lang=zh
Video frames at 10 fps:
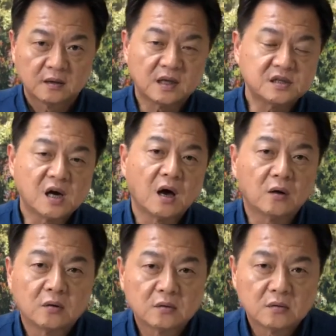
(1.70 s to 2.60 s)
大家
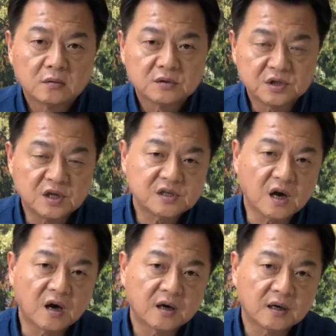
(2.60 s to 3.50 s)
好，今天
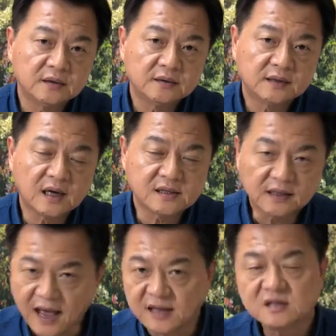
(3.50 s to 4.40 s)
想要跟大家
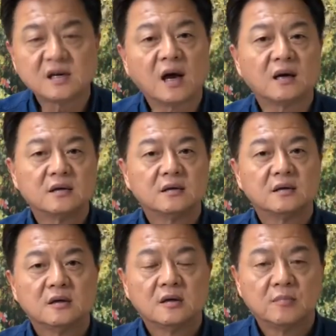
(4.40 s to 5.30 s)
谈一下
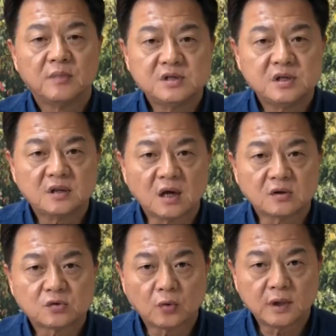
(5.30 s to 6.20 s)
民进党
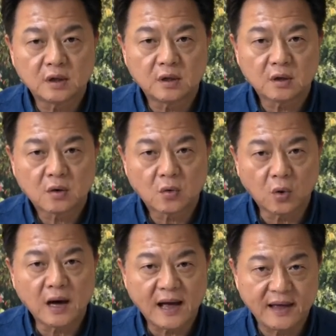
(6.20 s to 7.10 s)
所谓的
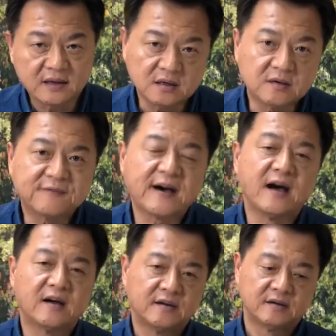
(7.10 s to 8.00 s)
国安恶
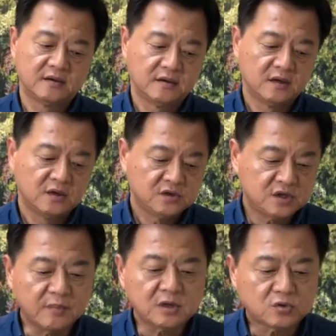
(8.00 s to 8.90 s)
法。
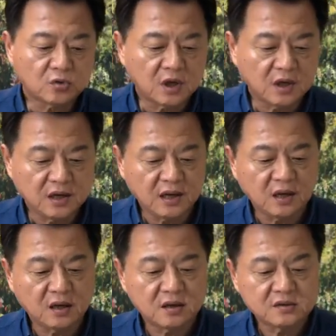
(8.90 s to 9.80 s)
前面除了列
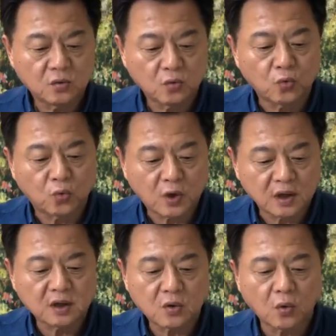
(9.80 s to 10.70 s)
了五个
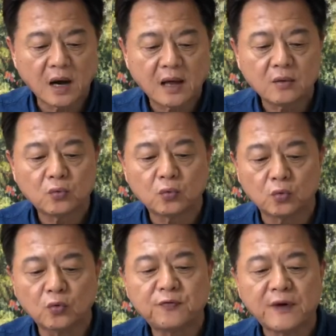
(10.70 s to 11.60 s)
的国安
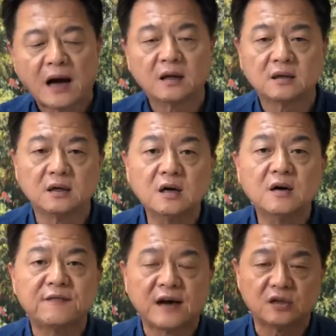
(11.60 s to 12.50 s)
五法的
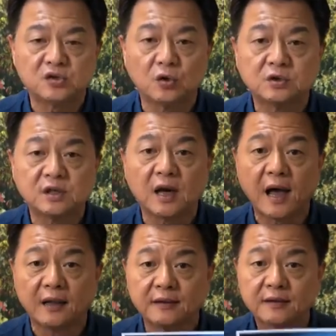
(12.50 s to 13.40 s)
恶法的修正
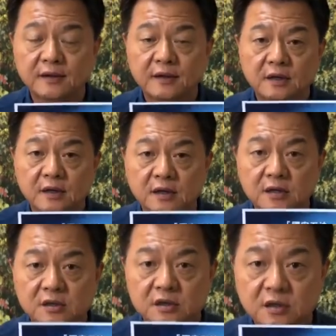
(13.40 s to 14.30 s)
案
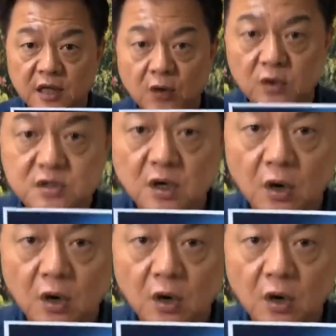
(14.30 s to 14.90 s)
列过之